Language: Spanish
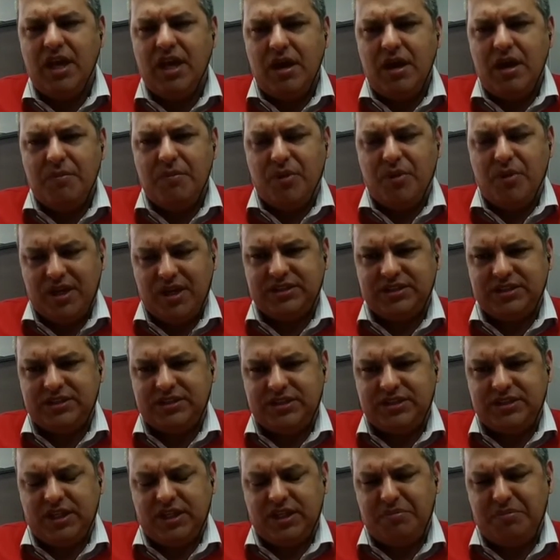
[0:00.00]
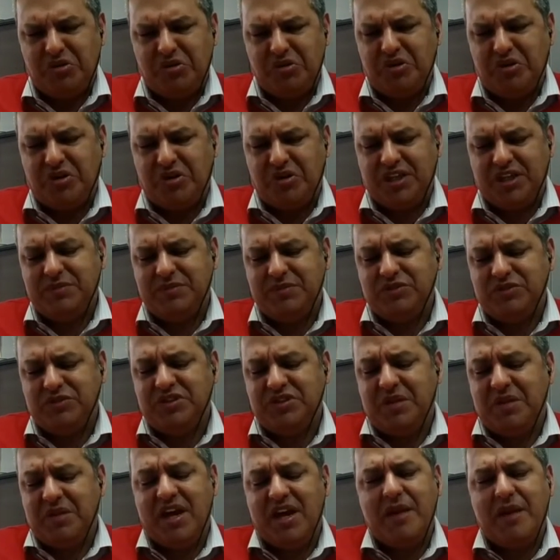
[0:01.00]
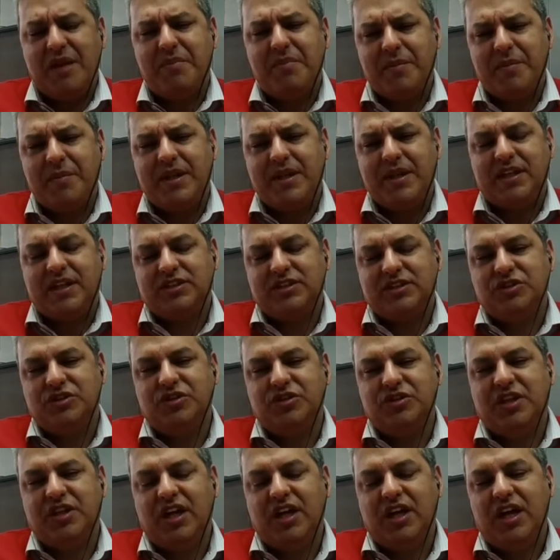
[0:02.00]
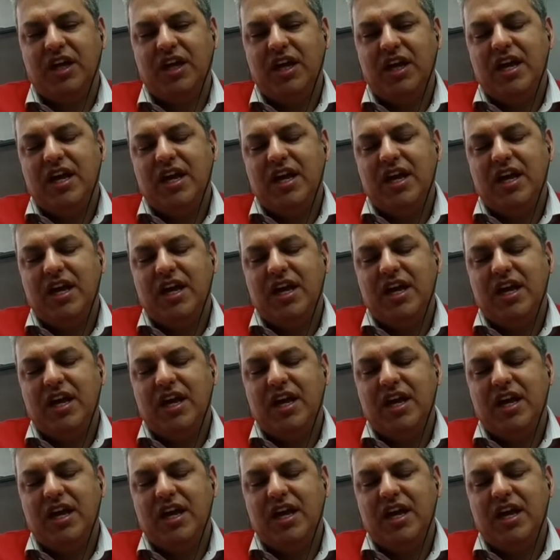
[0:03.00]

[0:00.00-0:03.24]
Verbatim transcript: puede existir, pero creo que es más un tema de la implementación de,